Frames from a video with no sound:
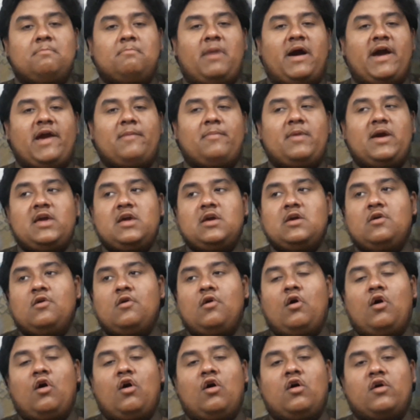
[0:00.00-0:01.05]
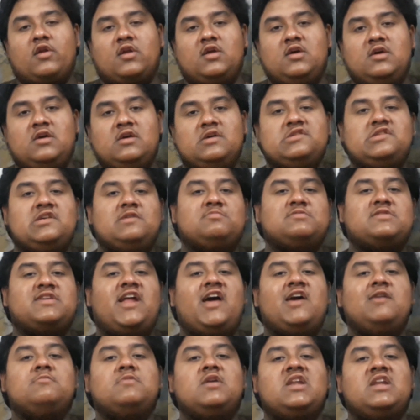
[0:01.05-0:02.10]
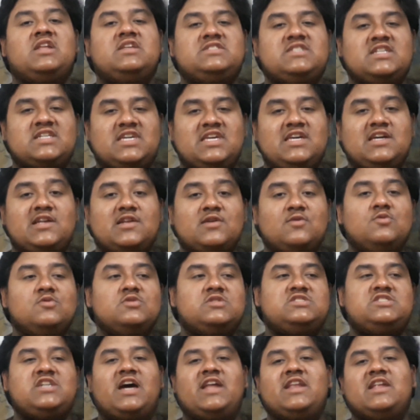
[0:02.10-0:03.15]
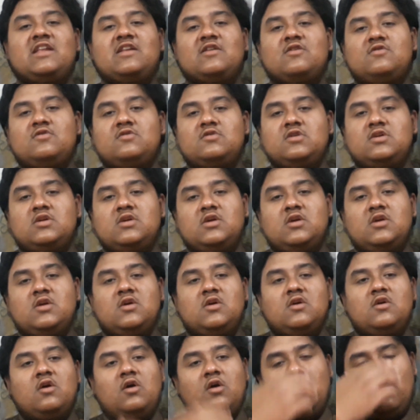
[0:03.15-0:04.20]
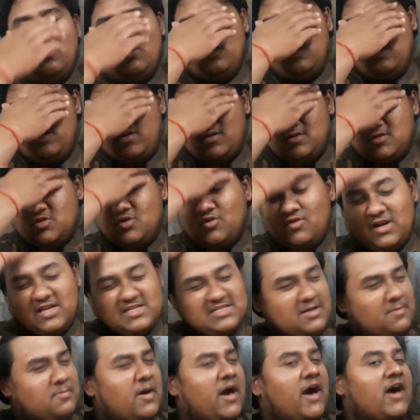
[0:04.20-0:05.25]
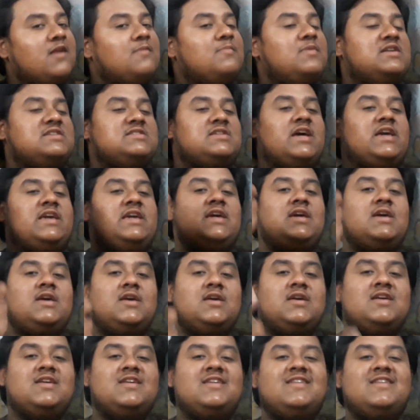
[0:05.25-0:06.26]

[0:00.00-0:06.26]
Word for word: बाय बाय और सब्सक्राइब कर लीजिए गेयर बूस चैनल को और थोड़ा सा प्यार बरसाइए